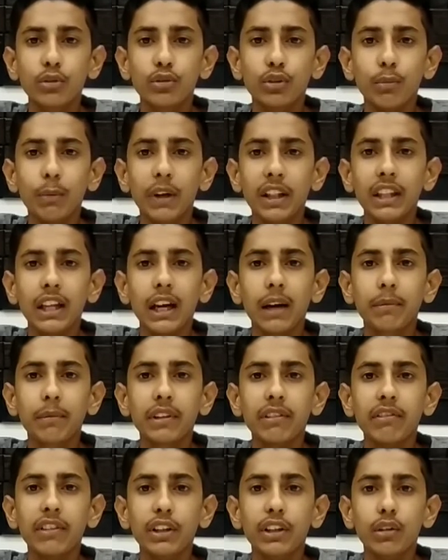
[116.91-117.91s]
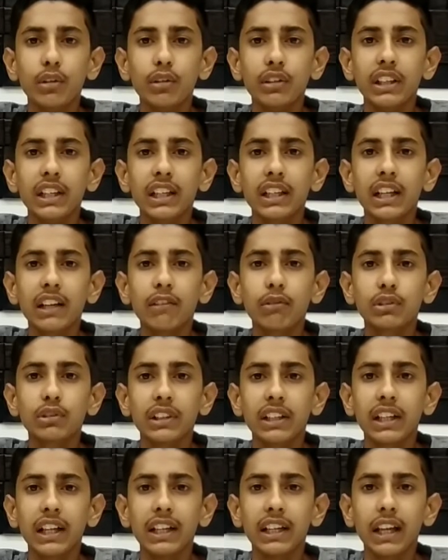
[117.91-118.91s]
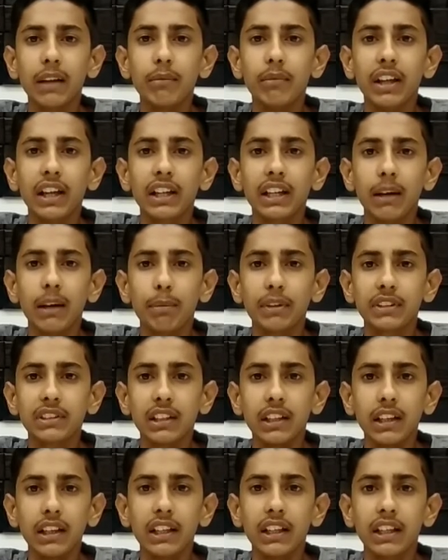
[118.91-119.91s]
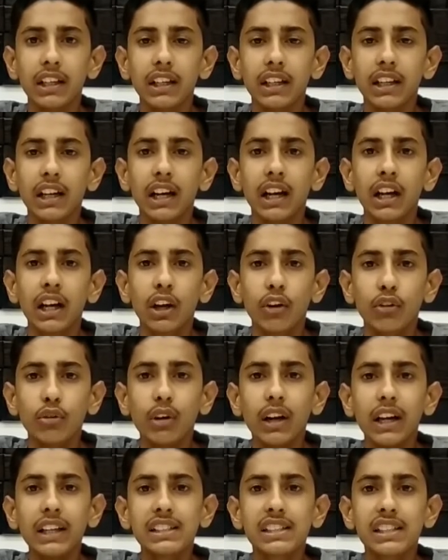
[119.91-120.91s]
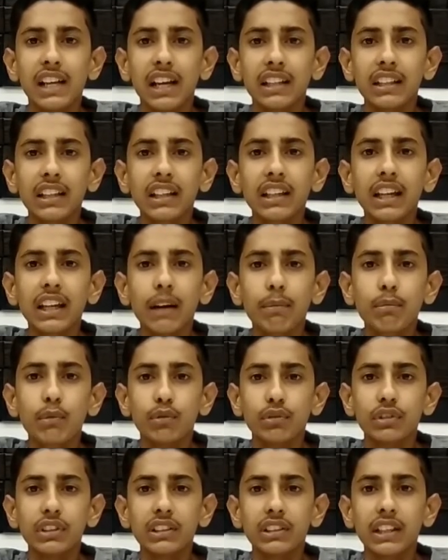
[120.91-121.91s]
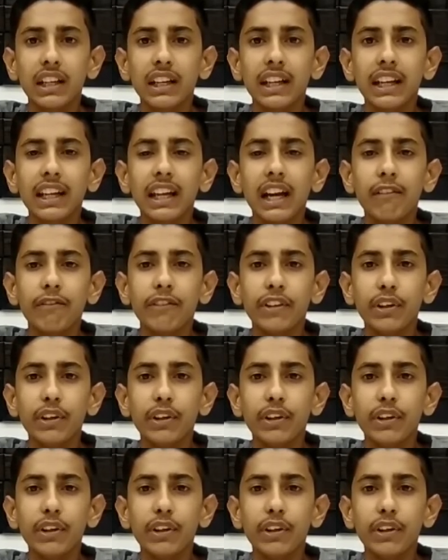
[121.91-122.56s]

जो बंदा आपके वीडियो को देख रहा है वो सेकंड टाइम देखना पसंद नहीं करेगा तो गाइज जहां तक कि आप कोशिश करें कि आप